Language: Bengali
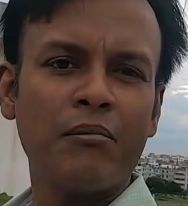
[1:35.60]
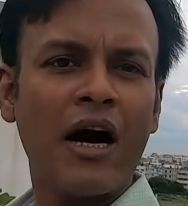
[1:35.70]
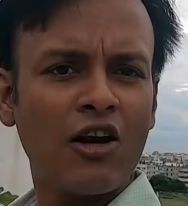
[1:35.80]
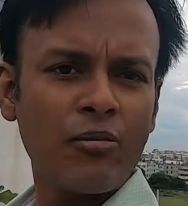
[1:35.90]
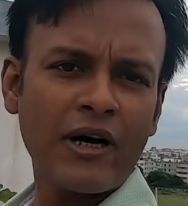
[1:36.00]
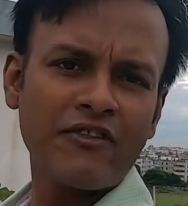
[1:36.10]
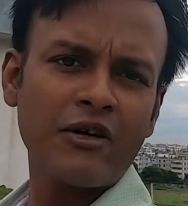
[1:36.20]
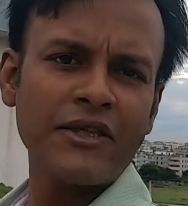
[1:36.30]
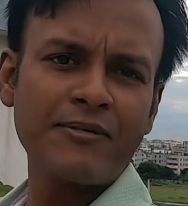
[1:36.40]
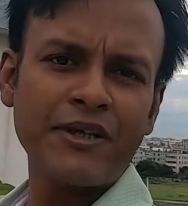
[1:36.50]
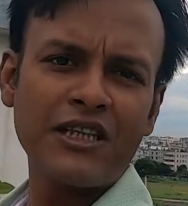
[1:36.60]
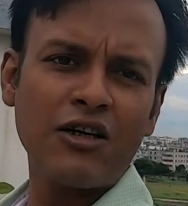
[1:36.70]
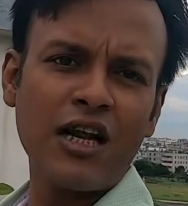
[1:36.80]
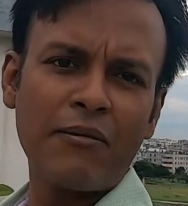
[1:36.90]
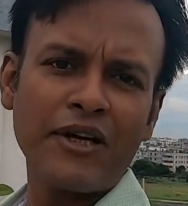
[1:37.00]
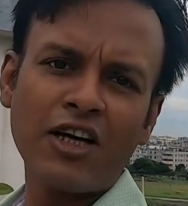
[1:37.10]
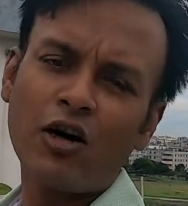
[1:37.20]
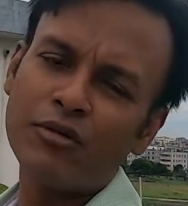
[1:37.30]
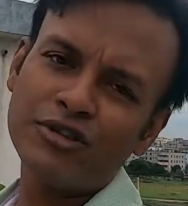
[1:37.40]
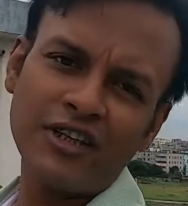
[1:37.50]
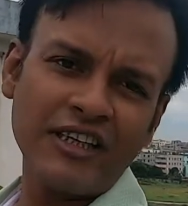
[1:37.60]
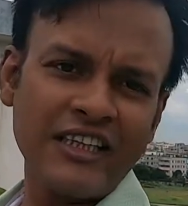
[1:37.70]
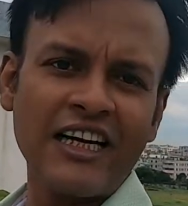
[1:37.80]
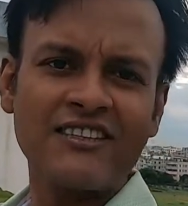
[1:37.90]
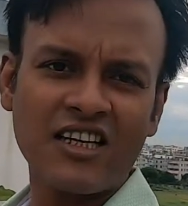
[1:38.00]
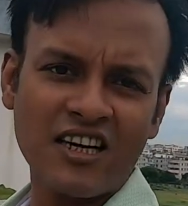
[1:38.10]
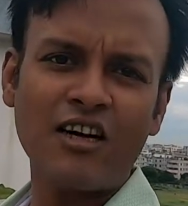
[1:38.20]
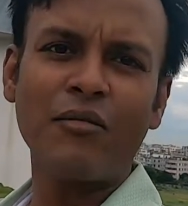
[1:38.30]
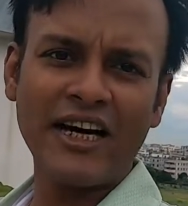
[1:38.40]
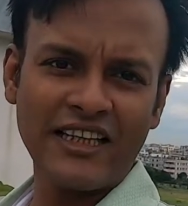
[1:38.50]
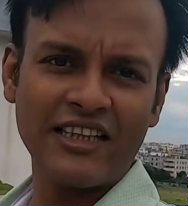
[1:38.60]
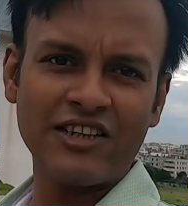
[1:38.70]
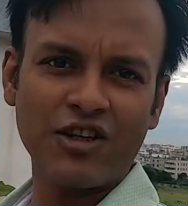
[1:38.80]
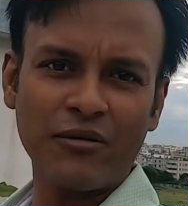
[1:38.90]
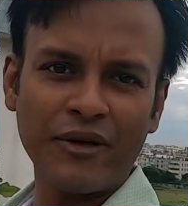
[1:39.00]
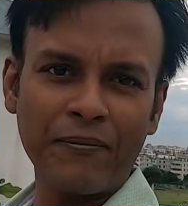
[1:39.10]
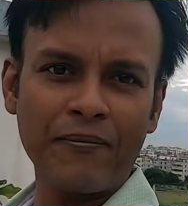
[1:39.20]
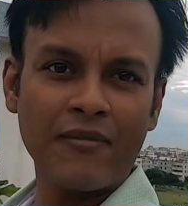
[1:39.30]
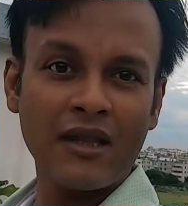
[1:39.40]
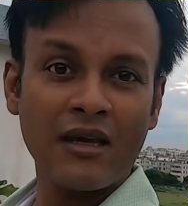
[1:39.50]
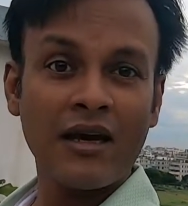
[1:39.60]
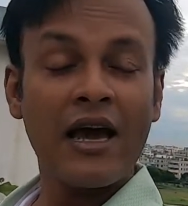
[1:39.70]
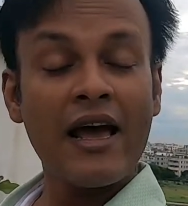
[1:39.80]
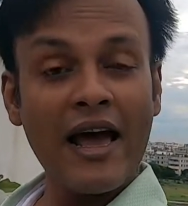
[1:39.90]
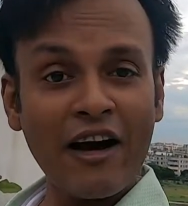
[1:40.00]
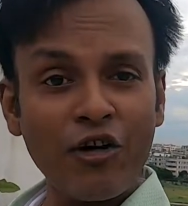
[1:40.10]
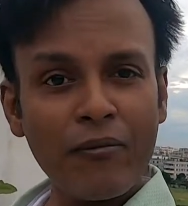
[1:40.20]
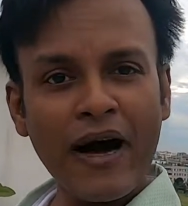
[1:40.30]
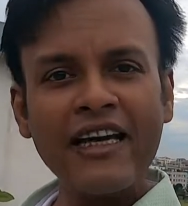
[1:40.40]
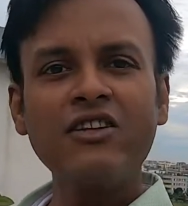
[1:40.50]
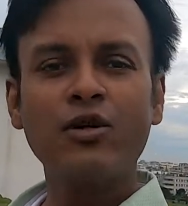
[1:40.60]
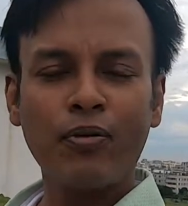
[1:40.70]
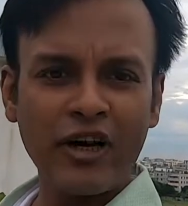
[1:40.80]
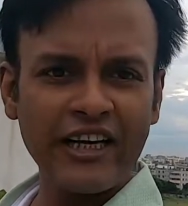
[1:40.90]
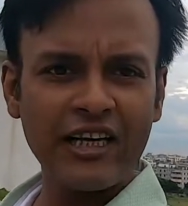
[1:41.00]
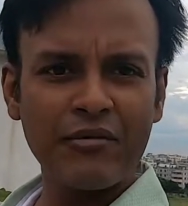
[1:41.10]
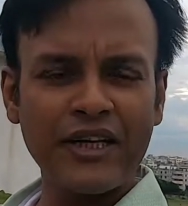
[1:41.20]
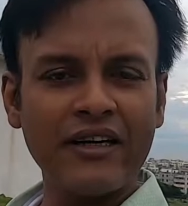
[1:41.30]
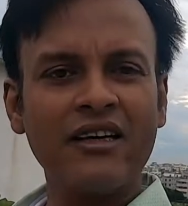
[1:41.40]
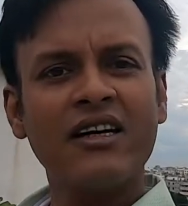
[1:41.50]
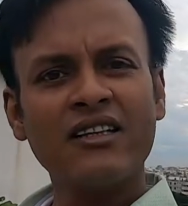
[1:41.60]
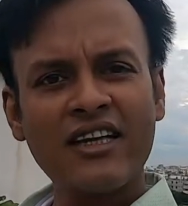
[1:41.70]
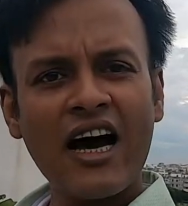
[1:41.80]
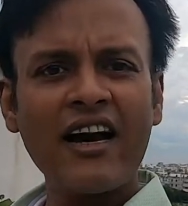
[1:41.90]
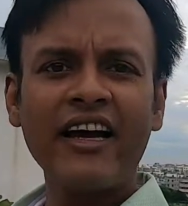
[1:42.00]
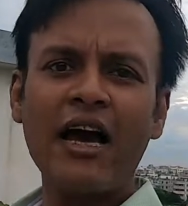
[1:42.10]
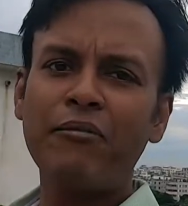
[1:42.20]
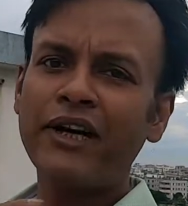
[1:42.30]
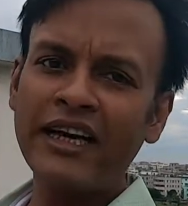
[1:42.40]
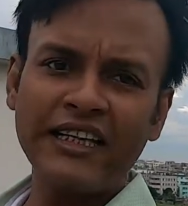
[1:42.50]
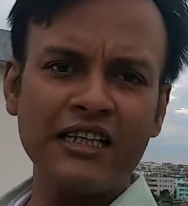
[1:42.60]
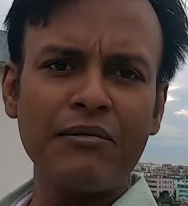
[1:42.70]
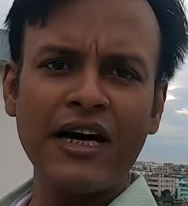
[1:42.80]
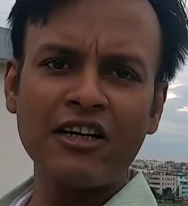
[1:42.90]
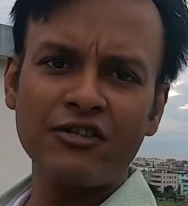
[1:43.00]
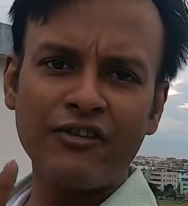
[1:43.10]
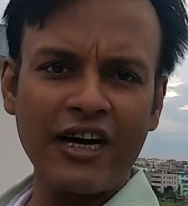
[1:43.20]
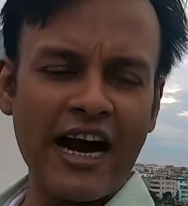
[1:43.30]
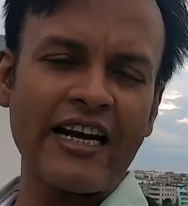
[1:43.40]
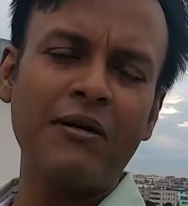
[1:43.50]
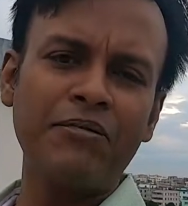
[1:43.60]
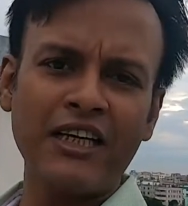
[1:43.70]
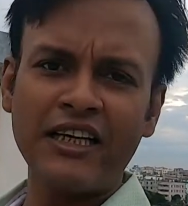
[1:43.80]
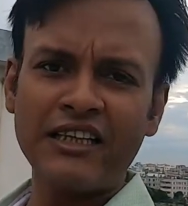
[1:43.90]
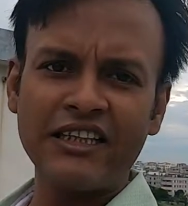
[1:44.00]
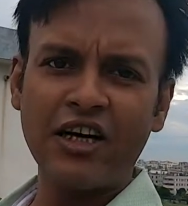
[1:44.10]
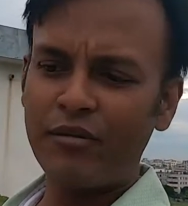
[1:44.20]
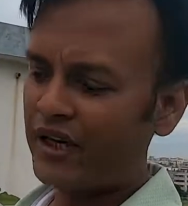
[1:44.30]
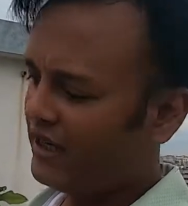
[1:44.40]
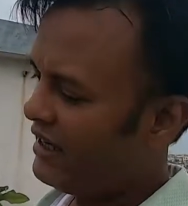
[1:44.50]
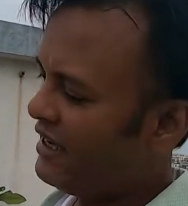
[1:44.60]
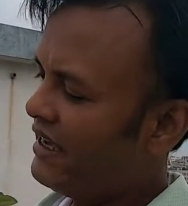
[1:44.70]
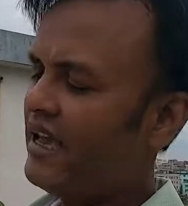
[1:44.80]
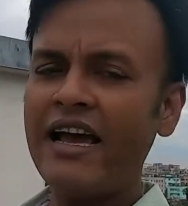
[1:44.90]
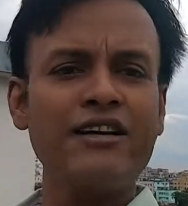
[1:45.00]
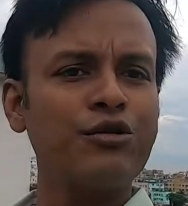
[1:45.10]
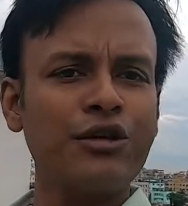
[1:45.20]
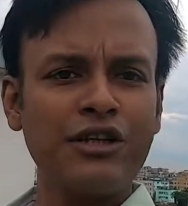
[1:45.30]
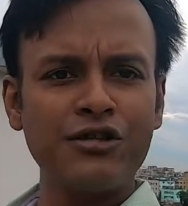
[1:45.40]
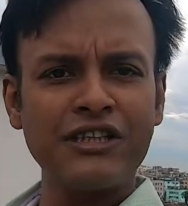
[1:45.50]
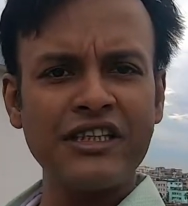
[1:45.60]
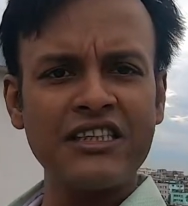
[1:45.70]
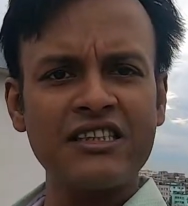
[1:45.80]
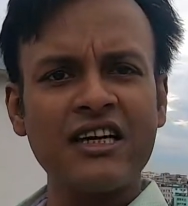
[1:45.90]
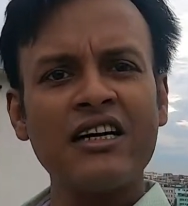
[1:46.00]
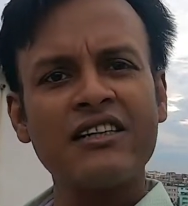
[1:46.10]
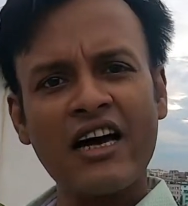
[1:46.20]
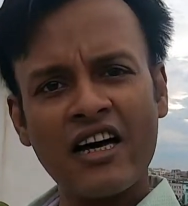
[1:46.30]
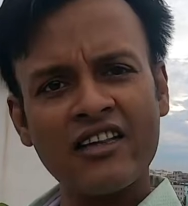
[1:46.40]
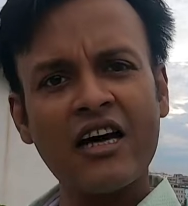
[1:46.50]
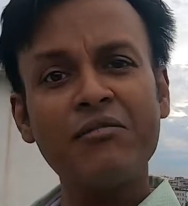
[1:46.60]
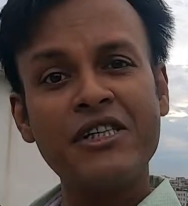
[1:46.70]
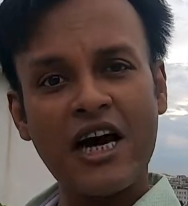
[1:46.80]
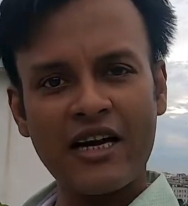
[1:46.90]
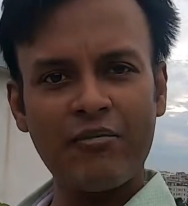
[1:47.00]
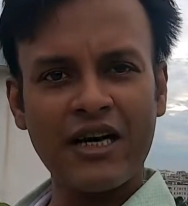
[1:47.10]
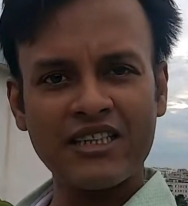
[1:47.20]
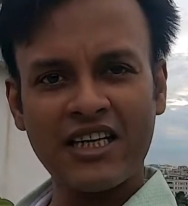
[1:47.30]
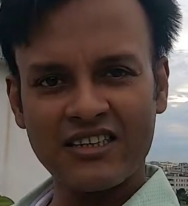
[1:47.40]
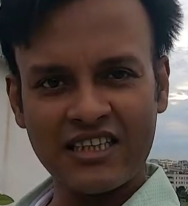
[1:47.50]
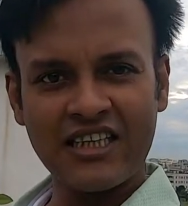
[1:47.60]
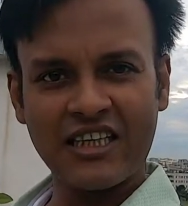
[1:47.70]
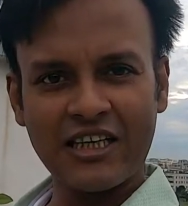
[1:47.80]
ভালো পারফরমেন্স পেতে হলে আপনাকে অবশ্যই একটি এক্সটার্নাল মাইক কিনতে হবে এখন মাইক তো পরে কিনবেন তার আগে আপনাকে একটি মাইক্রোফোন অ্যাডাপ্টার কিনতে হবে এইটুকু একটু জিনিস তার দাম সাড়ে পাঁচ হাজার টাকা